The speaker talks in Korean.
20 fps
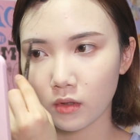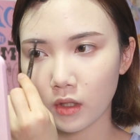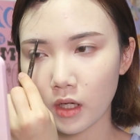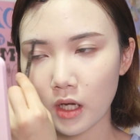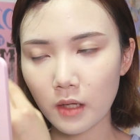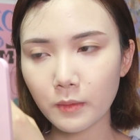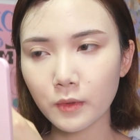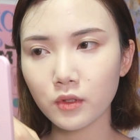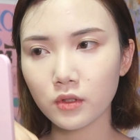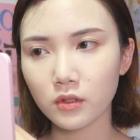
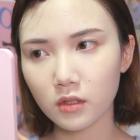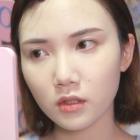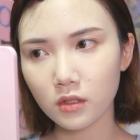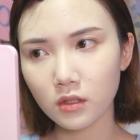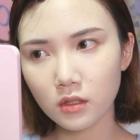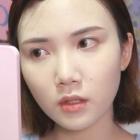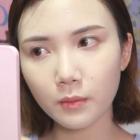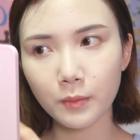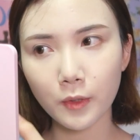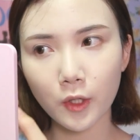하면
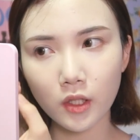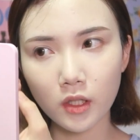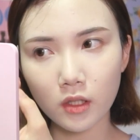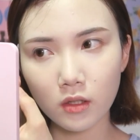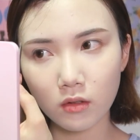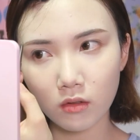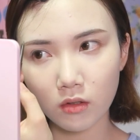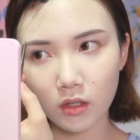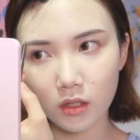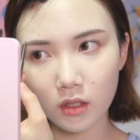진짜
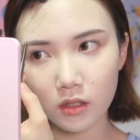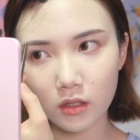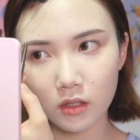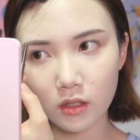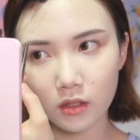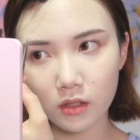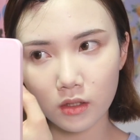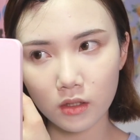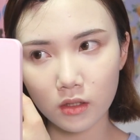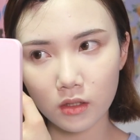편할 것 같긴
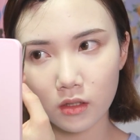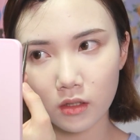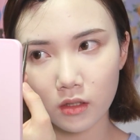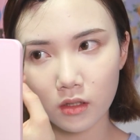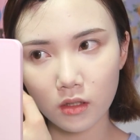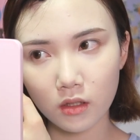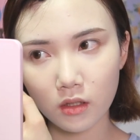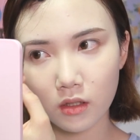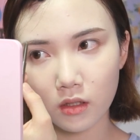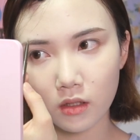한데
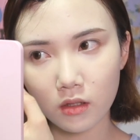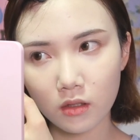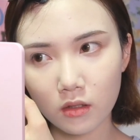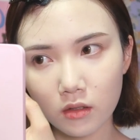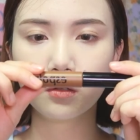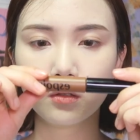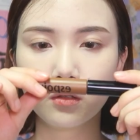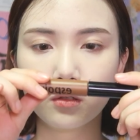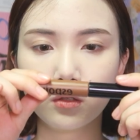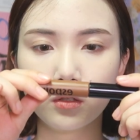
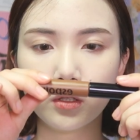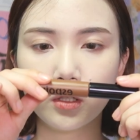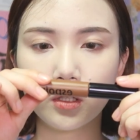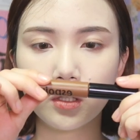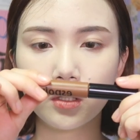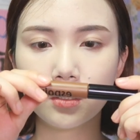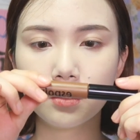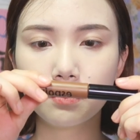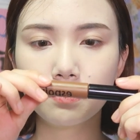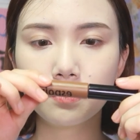
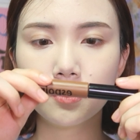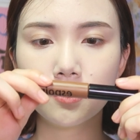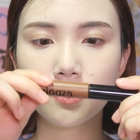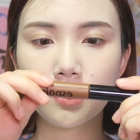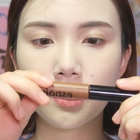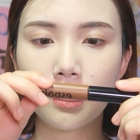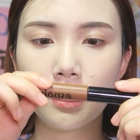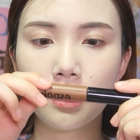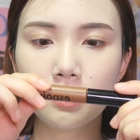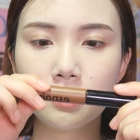
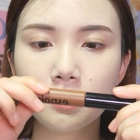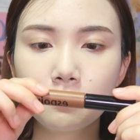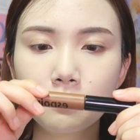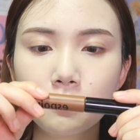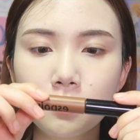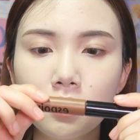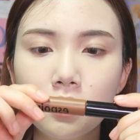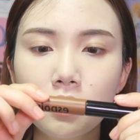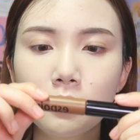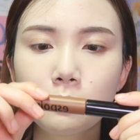에스쁘아
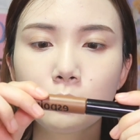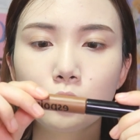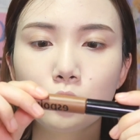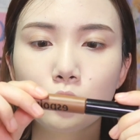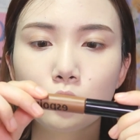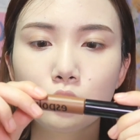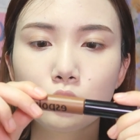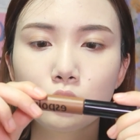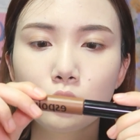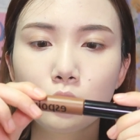심플리
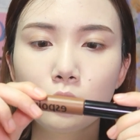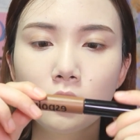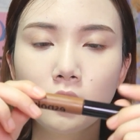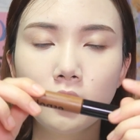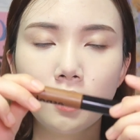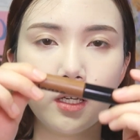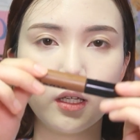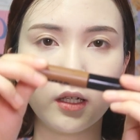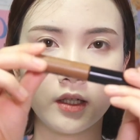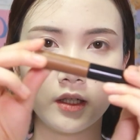브로우
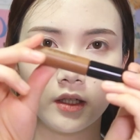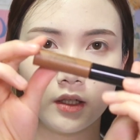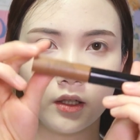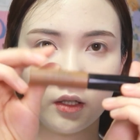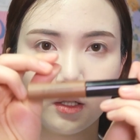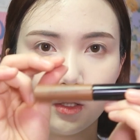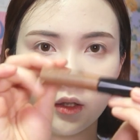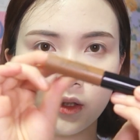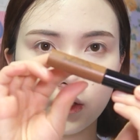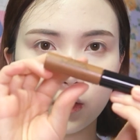톤카라
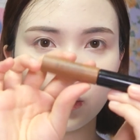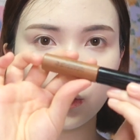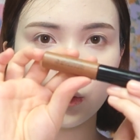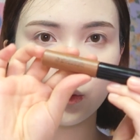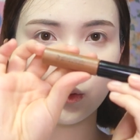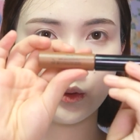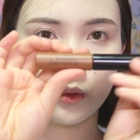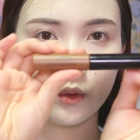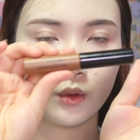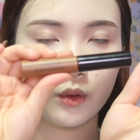
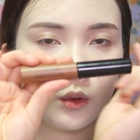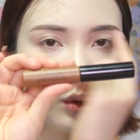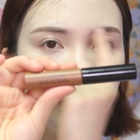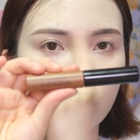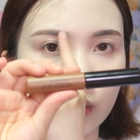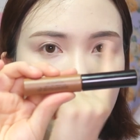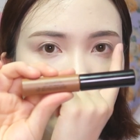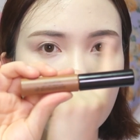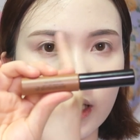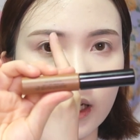
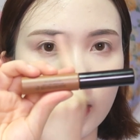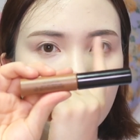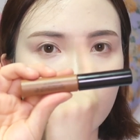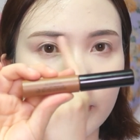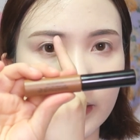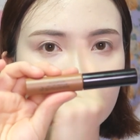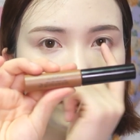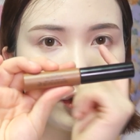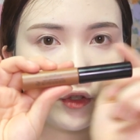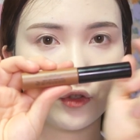이걸로 색깔
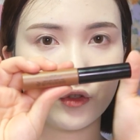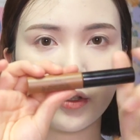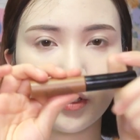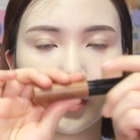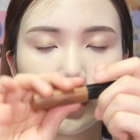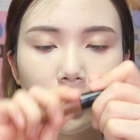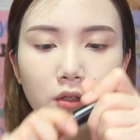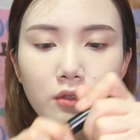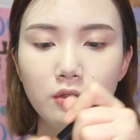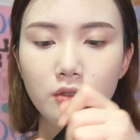
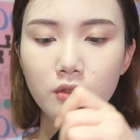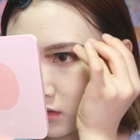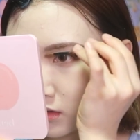맞춰줄게요.